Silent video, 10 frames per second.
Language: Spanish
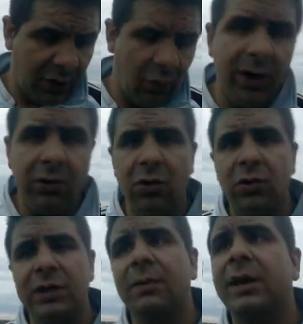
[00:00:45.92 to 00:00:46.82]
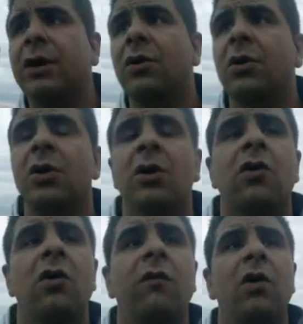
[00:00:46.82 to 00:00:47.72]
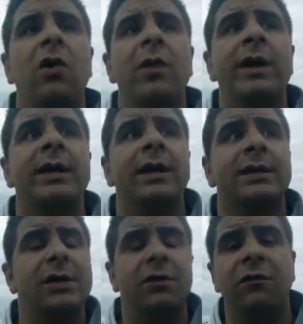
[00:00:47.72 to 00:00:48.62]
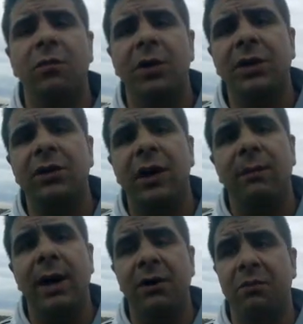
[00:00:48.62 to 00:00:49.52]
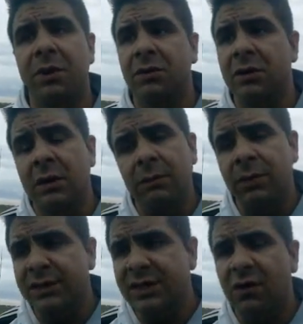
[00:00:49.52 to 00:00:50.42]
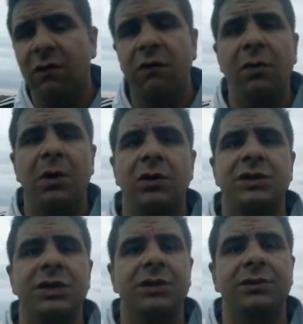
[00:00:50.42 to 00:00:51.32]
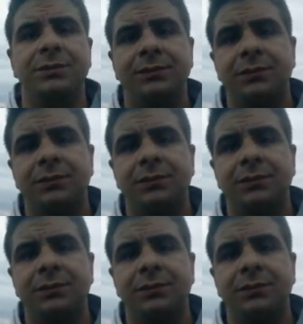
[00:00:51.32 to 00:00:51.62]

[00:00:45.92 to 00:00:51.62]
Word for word: eh, jugar conjuntamente con los, con forward y se nos fue un poquito de las manos, pero, pero en sí conforme con los chicos.